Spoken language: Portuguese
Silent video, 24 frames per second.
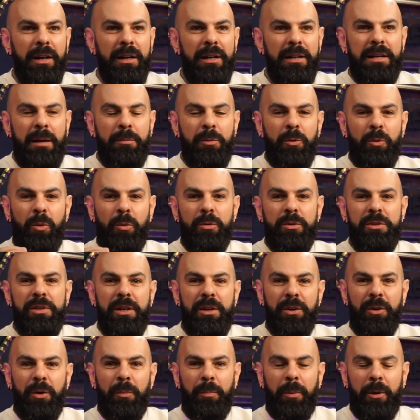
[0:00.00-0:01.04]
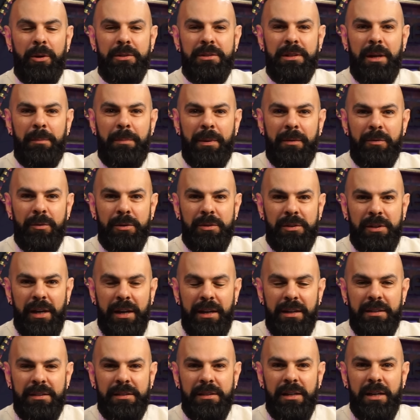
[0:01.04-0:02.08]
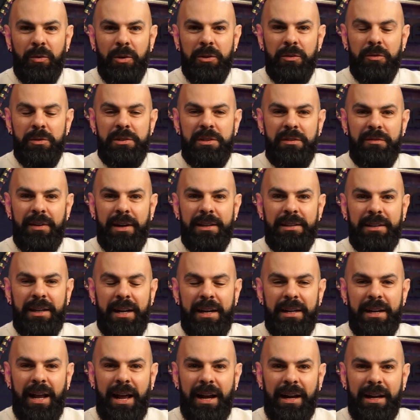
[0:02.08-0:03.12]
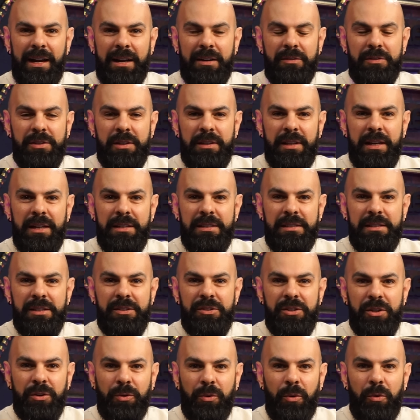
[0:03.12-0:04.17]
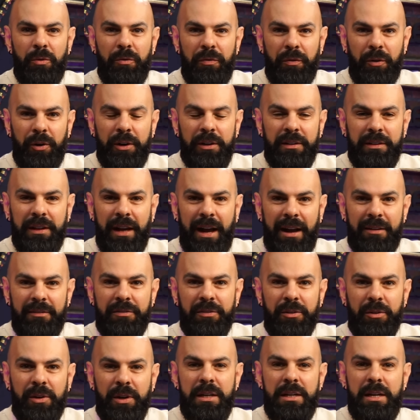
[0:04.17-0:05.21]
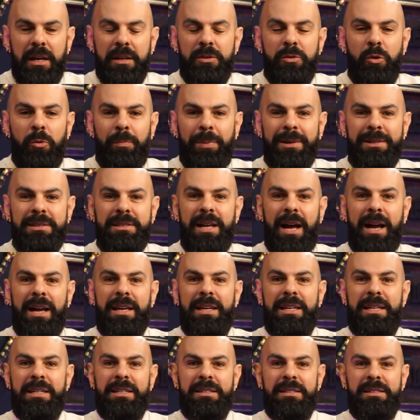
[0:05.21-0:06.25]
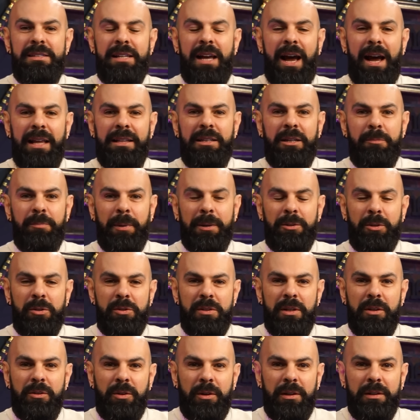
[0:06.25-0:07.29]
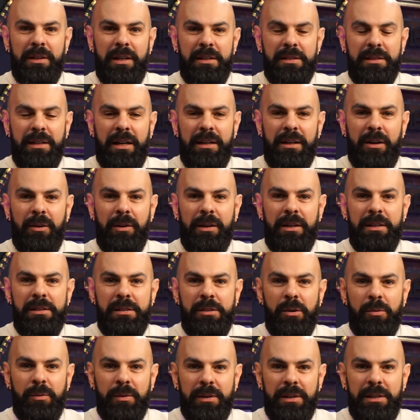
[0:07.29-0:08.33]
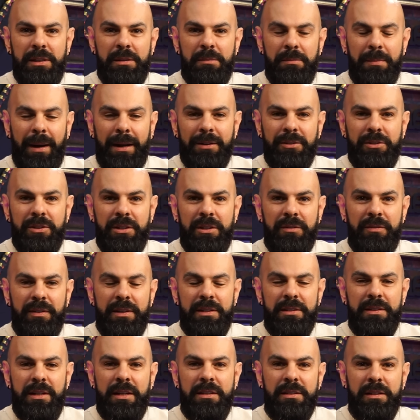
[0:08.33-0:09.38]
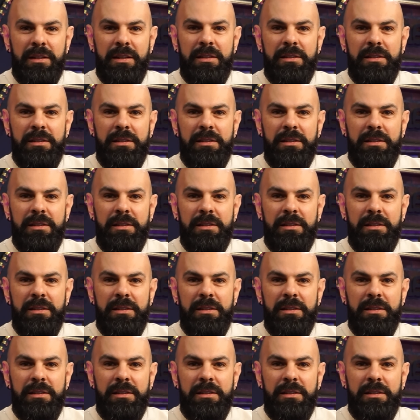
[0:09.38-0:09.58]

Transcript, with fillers: né? Sabe um conselho que eu posso dar para vocês? Quando você vai treinar, cara, você tem que se sentir confortável. E as roupas da Insider, patrocinadora desse canal aqui, são imbatíveis nesse